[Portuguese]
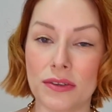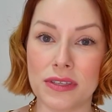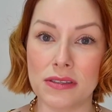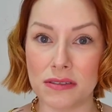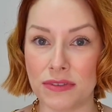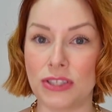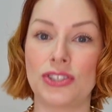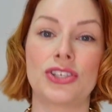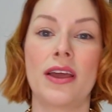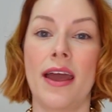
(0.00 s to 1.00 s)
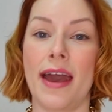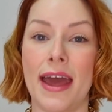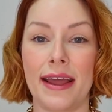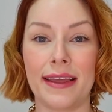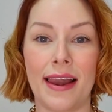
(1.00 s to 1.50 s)
1920.
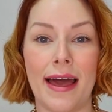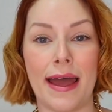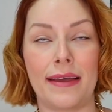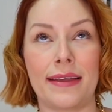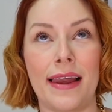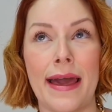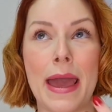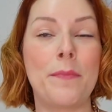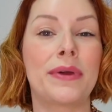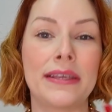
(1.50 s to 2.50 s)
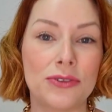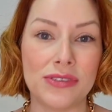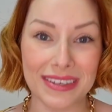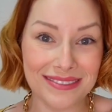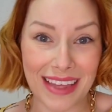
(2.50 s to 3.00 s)
Era aquela, aquela época em que
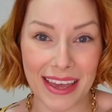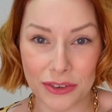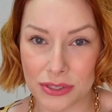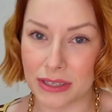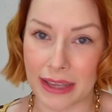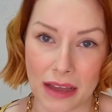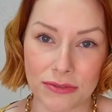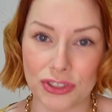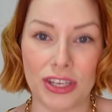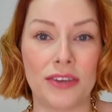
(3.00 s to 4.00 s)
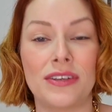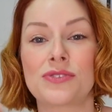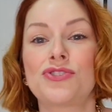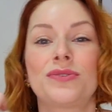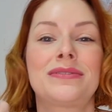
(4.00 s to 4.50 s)
os herdeiros ganhavam dinheiro,
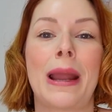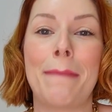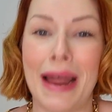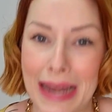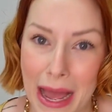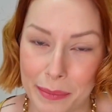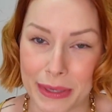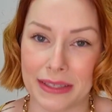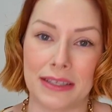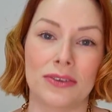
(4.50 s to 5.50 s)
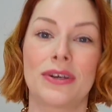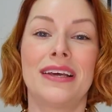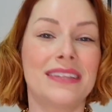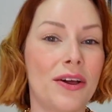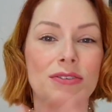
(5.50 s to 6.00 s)
eles não tinham que trabalhar para aquilo.
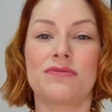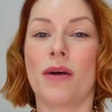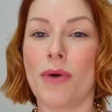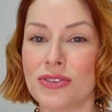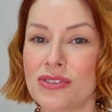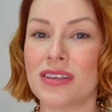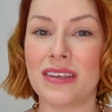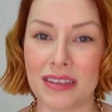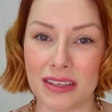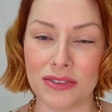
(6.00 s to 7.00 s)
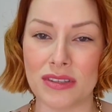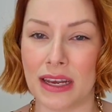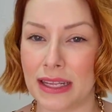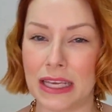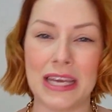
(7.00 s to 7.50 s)
Então, é os famosos riquinhos
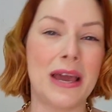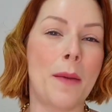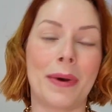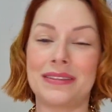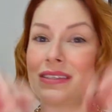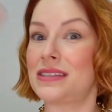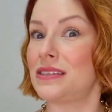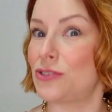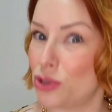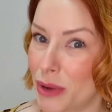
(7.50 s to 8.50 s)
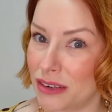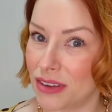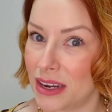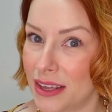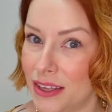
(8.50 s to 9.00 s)
ali, patricinhas de
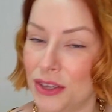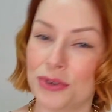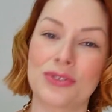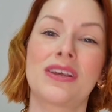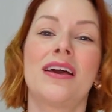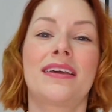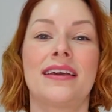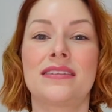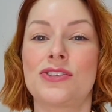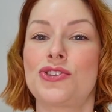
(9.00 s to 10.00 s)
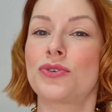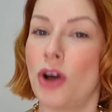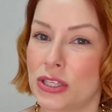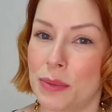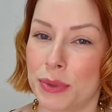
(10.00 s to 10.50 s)
Beverly Hills. Quem assistiu
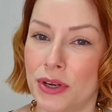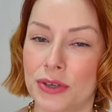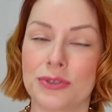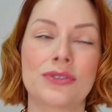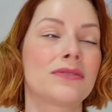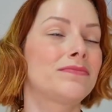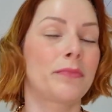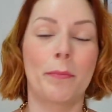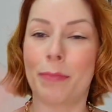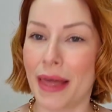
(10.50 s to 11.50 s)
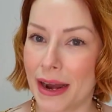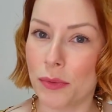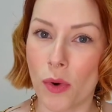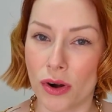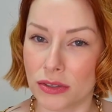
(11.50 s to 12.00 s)
Gossip Girls?
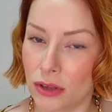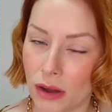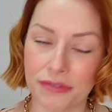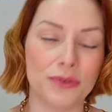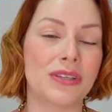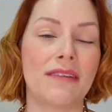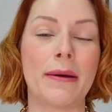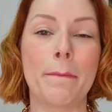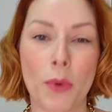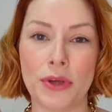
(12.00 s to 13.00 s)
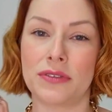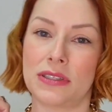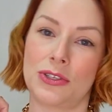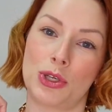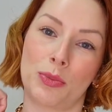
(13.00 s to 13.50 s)
Blair Waldorf usava
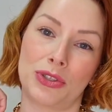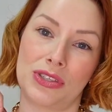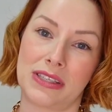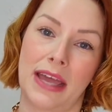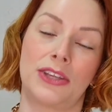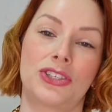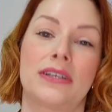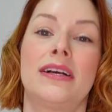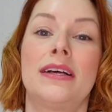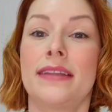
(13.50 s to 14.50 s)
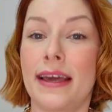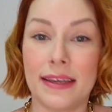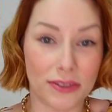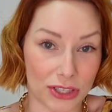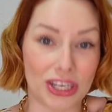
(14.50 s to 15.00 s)
muito esse tipo de estética,
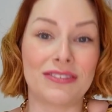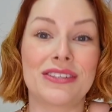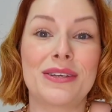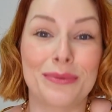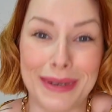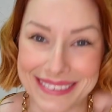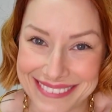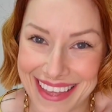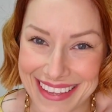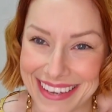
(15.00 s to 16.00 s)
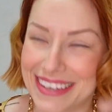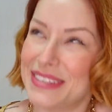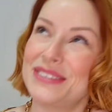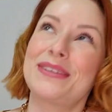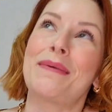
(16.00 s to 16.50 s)
né? Que não deixava de ser uma herdeira,
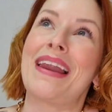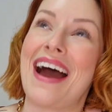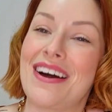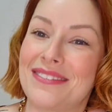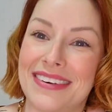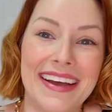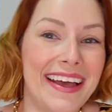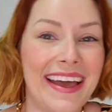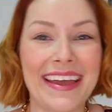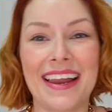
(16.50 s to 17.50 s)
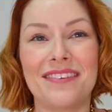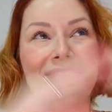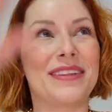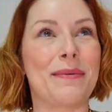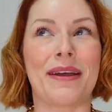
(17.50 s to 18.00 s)
não trabalhava, aquela
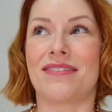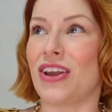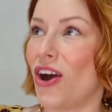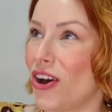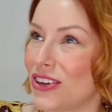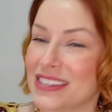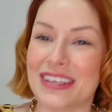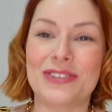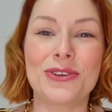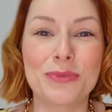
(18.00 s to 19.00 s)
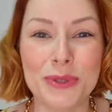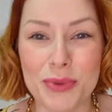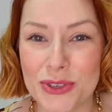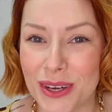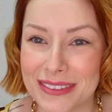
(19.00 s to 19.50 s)
vida maravilhosa que todo
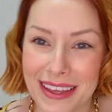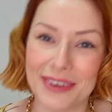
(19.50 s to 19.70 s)
mundo pediu a